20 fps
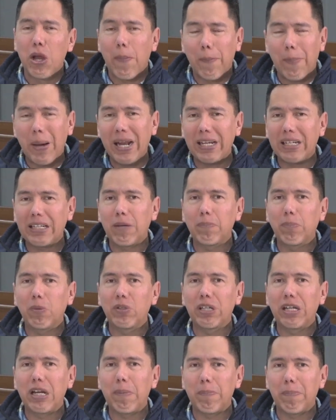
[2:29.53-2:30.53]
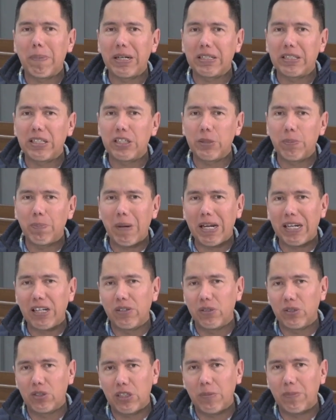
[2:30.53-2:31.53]
para que pudieran participar en
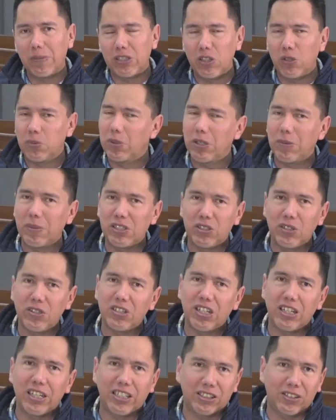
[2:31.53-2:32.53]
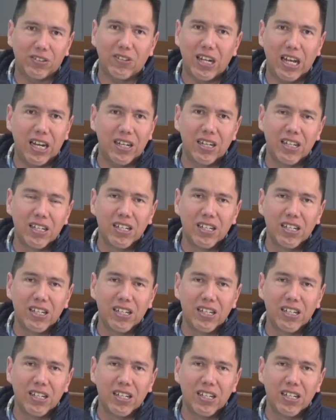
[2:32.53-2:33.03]
los temas de observación electoral.